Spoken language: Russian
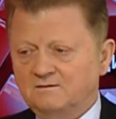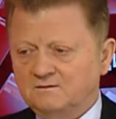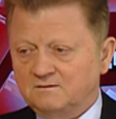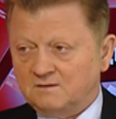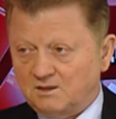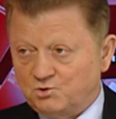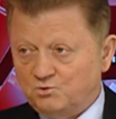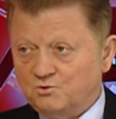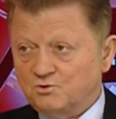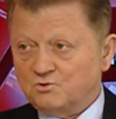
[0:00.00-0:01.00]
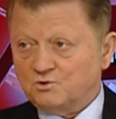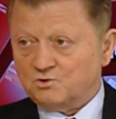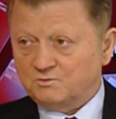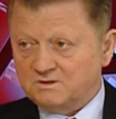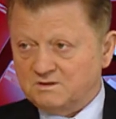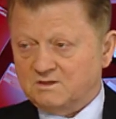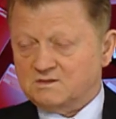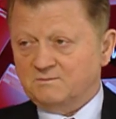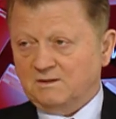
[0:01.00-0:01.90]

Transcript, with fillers: хочу чтобы интересы